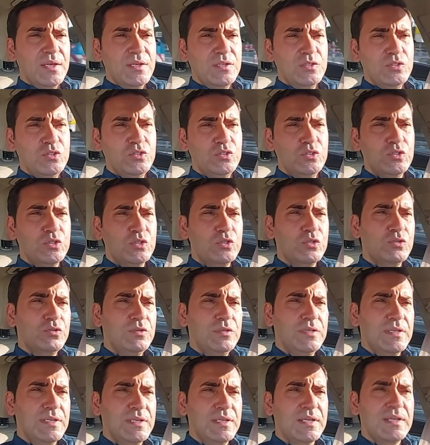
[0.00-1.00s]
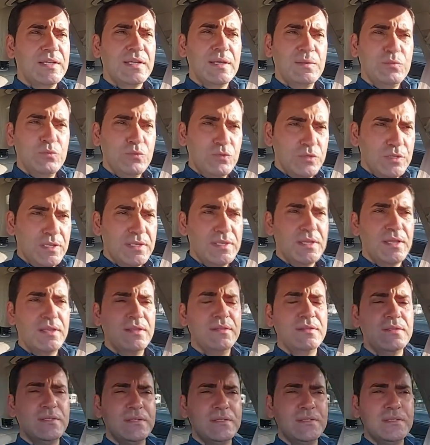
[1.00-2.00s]
şükürleri kabul
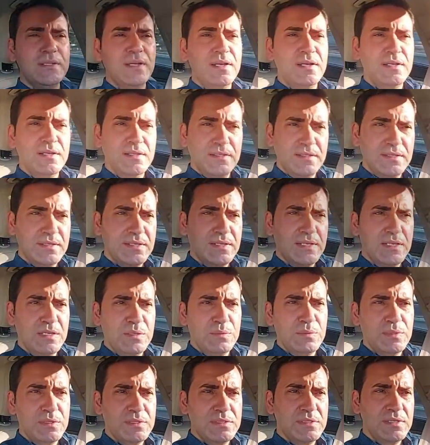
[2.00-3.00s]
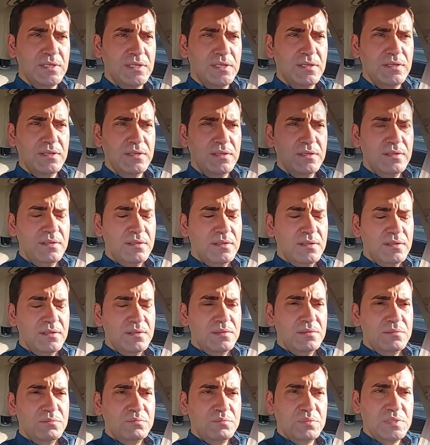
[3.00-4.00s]
edendir ayeti kelimesi
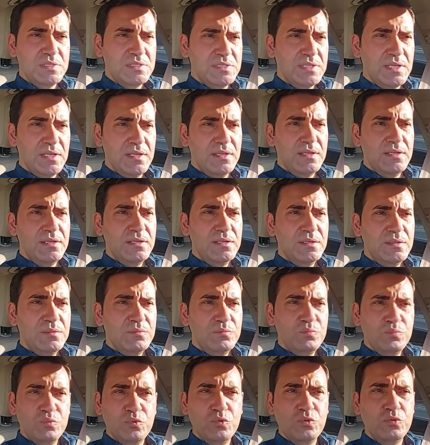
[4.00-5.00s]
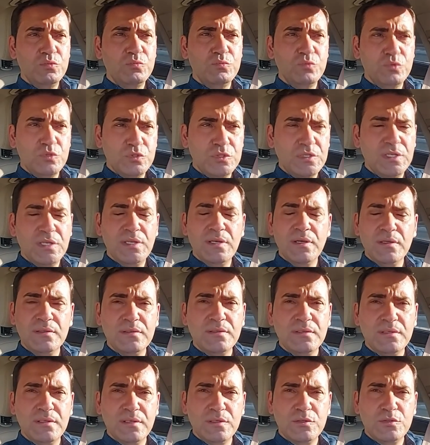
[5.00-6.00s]
bize bu müjdeyi
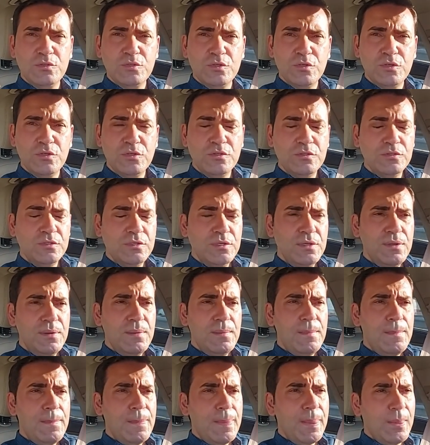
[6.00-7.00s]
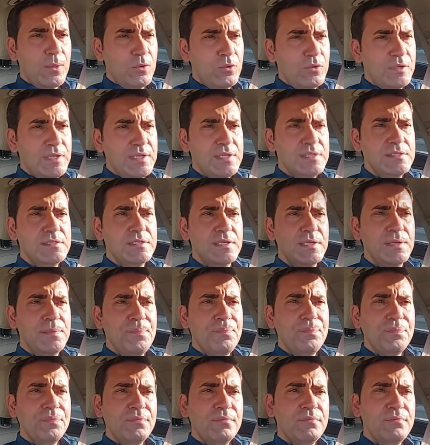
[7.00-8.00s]
hatırlatıyor. Öyleyse
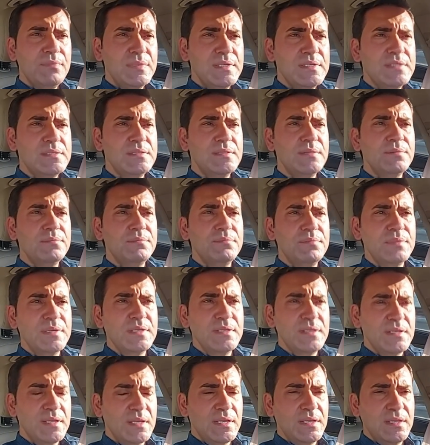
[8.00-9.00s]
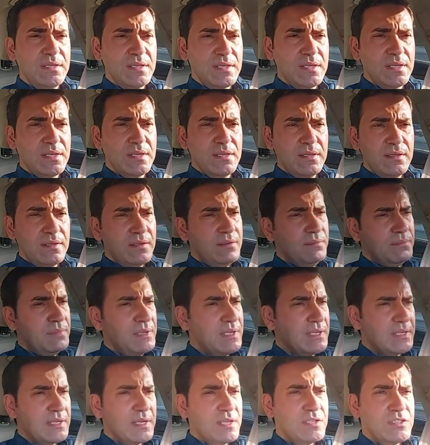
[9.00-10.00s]
biz bir iyilik,
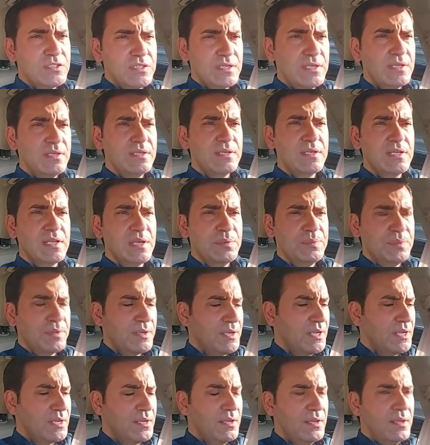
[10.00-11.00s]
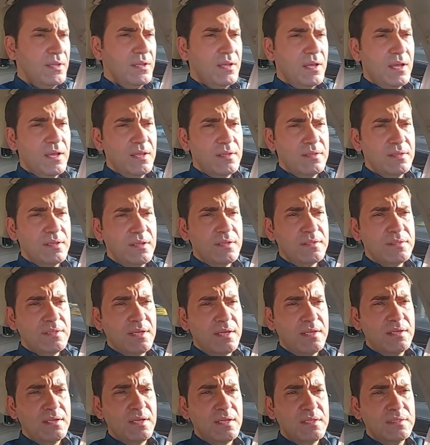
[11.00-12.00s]
birkaç iyilik yaparak Allah
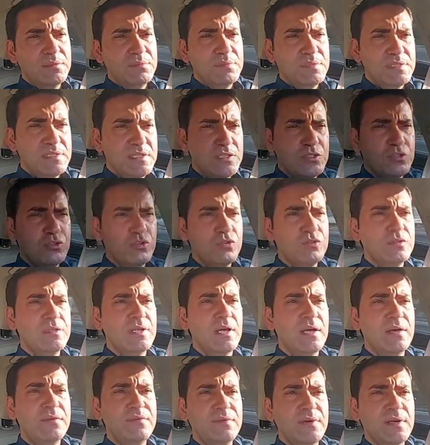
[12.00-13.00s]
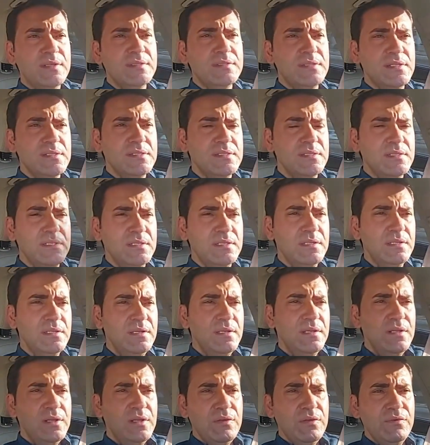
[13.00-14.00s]
Teala'nın bize çok daha fazlasını
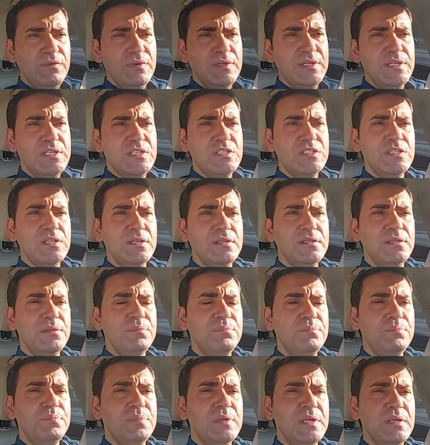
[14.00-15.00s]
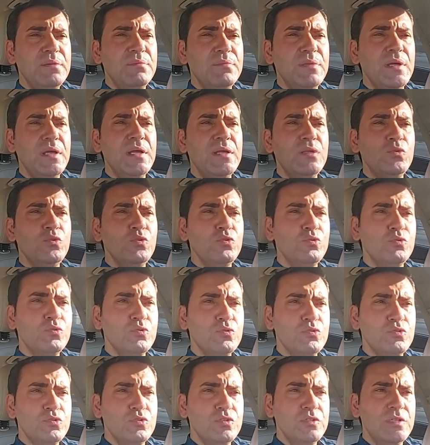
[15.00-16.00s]
vereceğini bilme
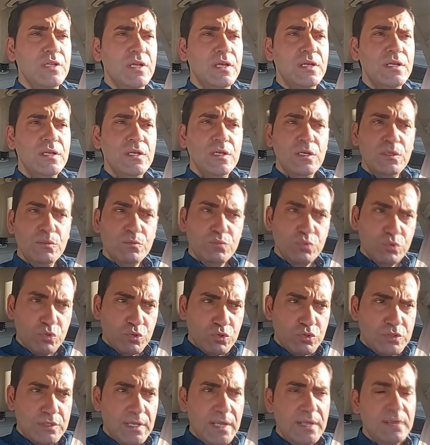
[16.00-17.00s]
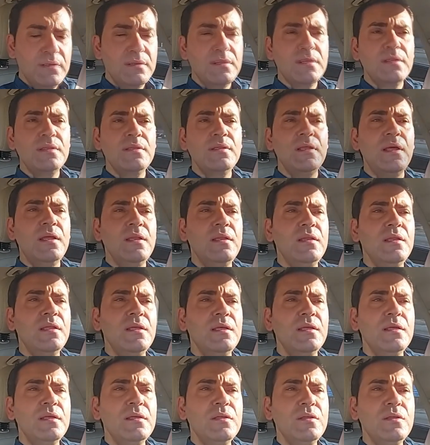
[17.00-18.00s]
duygusuyla bu
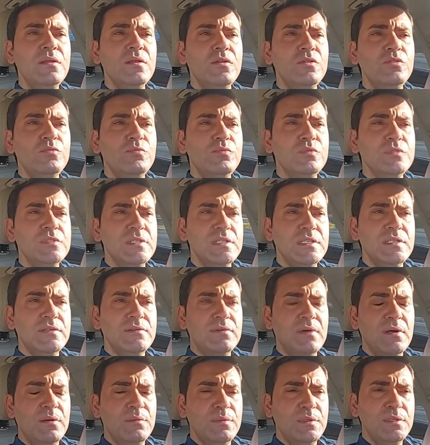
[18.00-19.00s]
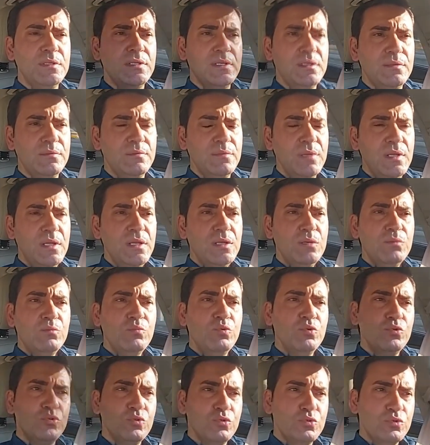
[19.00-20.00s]
güzelliklerle yolumuza devam edelim.
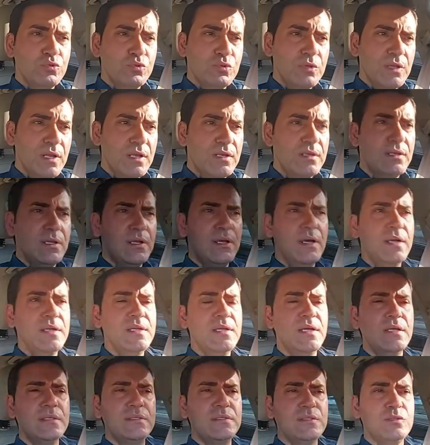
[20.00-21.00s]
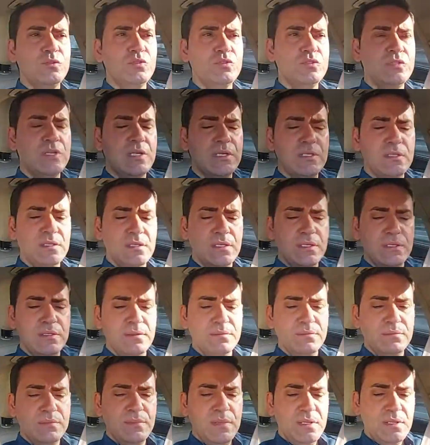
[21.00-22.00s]
Bu duygularla hayatı kucaklayalım.
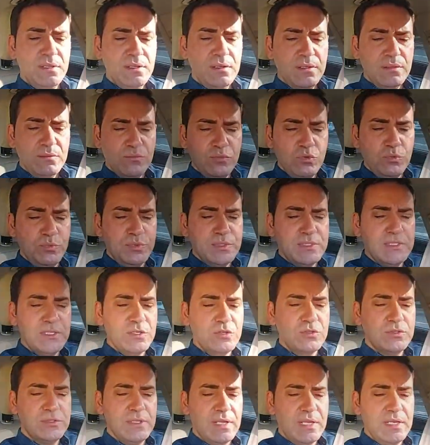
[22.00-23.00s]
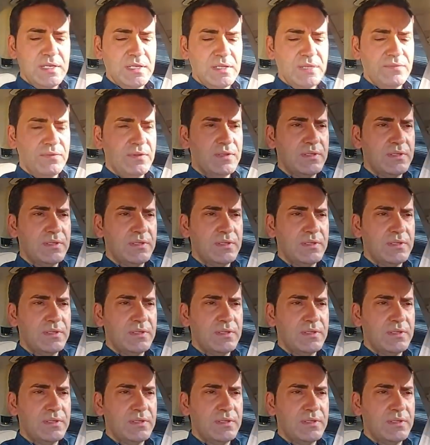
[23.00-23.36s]
Bu bize güzellik